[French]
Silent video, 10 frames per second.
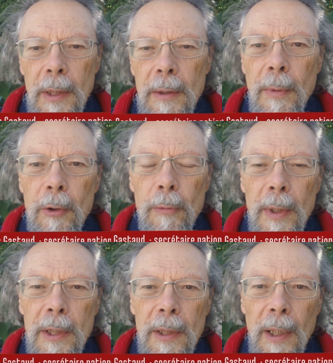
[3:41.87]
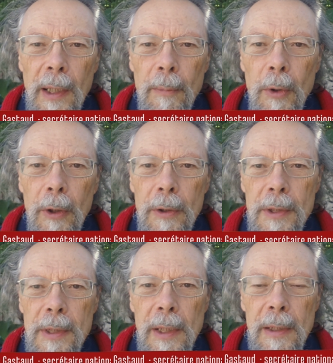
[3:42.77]
qui mène l'humanité à la mort
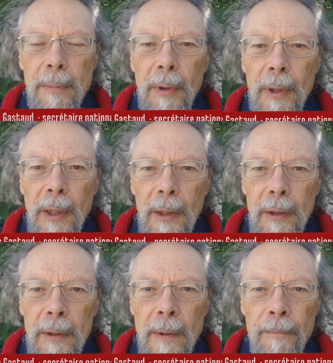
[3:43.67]
si elle n'y prend garde.